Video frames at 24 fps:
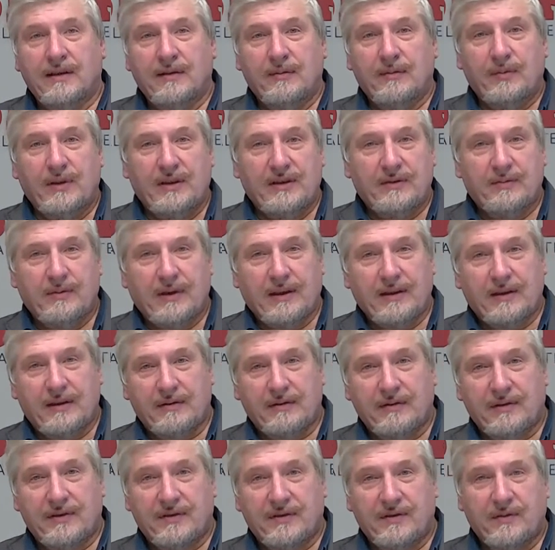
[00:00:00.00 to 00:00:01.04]

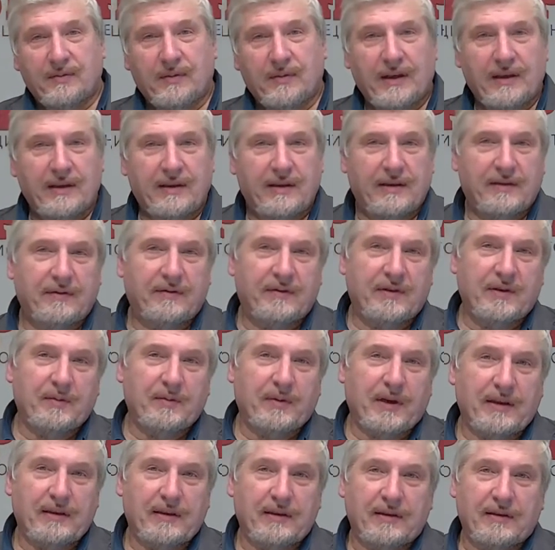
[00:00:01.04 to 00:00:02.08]
присматриваясь внимание,
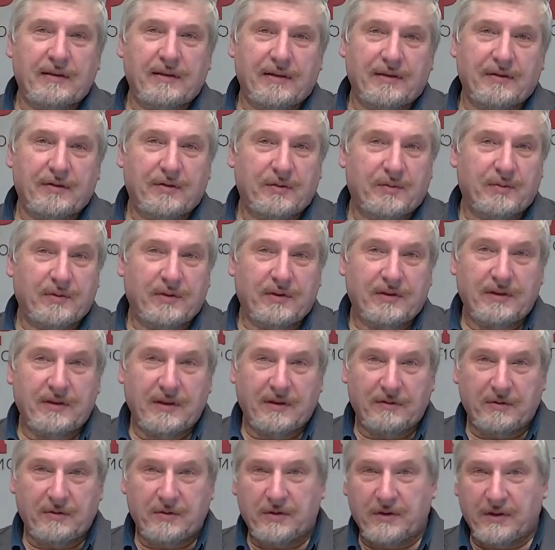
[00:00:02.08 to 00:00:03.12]
внимательно, особенно
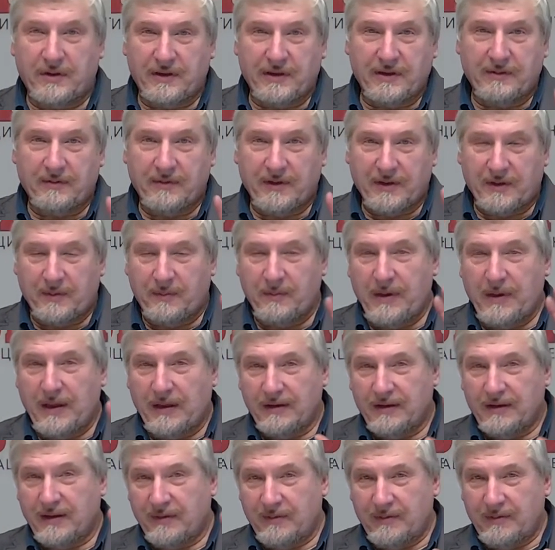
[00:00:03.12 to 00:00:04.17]
девушки, там, к
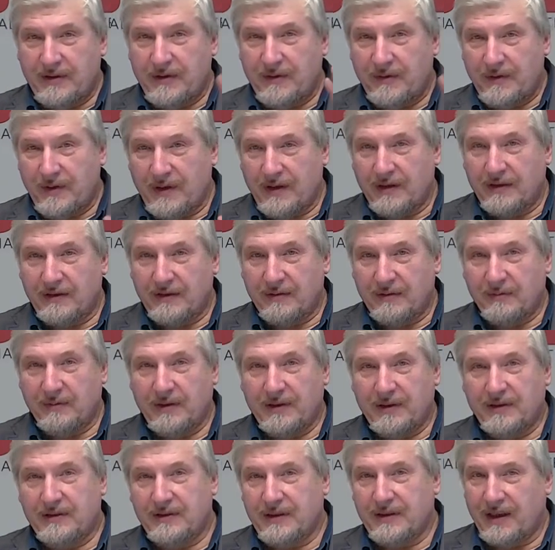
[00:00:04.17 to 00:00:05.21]
мелким дефектам
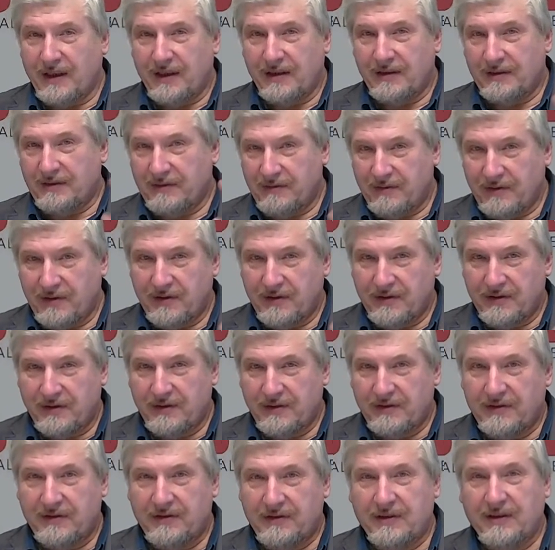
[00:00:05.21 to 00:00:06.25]
лица и
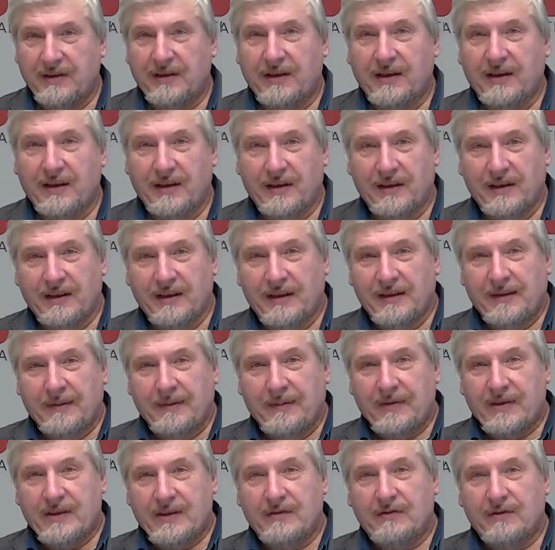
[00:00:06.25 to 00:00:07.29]
достигая
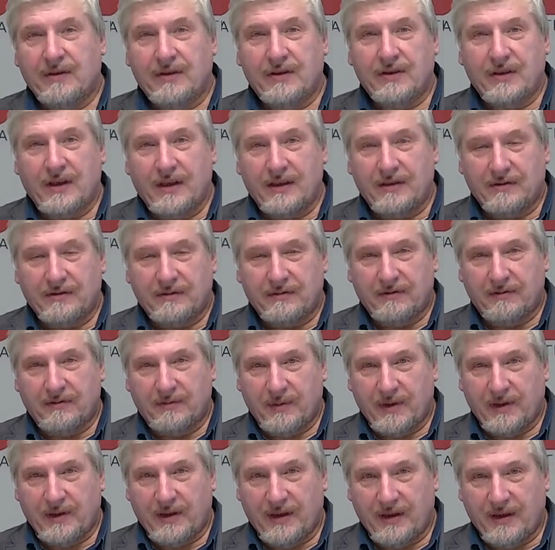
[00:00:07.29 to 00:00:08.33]
совершенства в
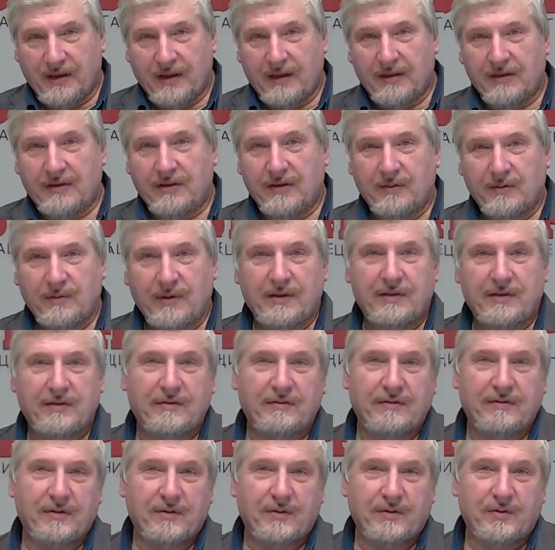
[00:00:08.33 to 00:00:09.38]
макияже, имейте
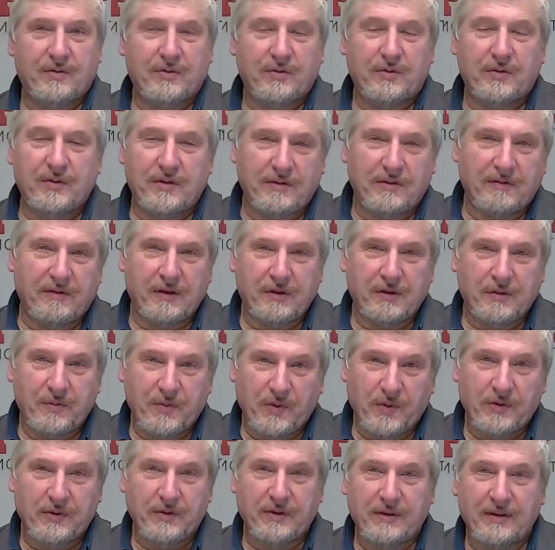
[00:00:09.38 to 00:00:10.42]
в виду, что это ваш
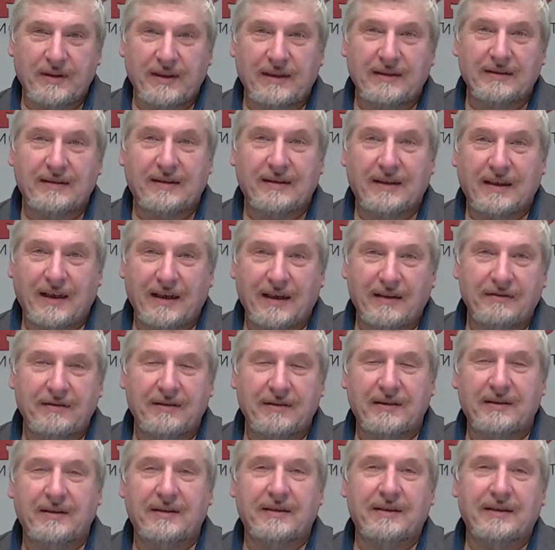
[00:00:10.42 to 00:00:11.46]
мозг
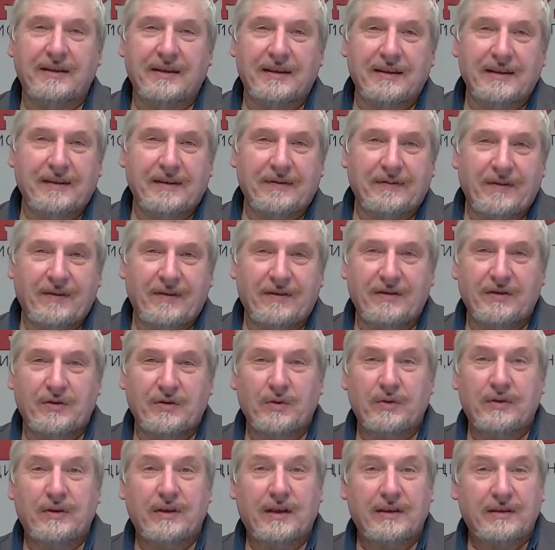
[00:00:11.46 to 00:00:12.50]
достраивает в
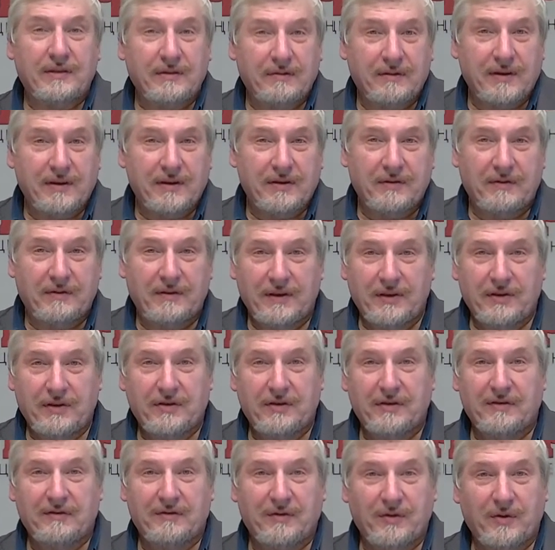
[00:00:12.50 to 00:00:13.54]
результате вашего
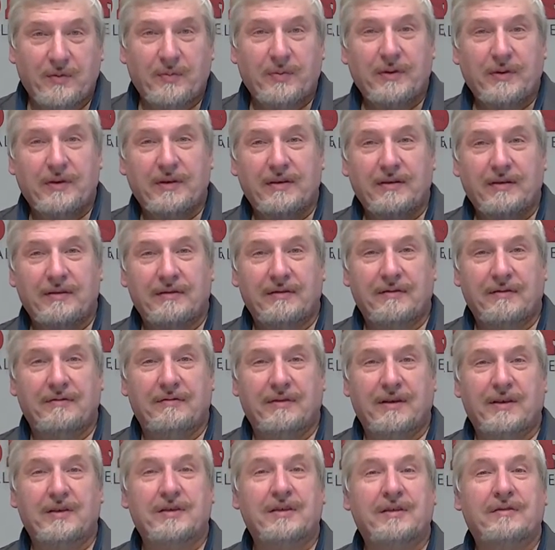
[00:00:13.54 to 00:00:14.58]
личного опыта
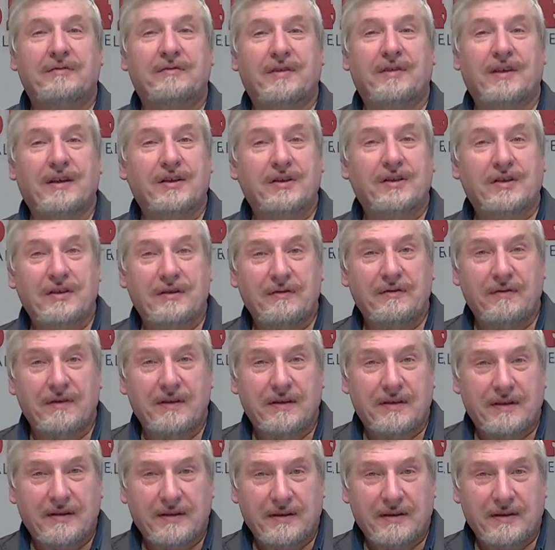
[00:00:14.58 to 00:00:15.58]
ваш внешний вид.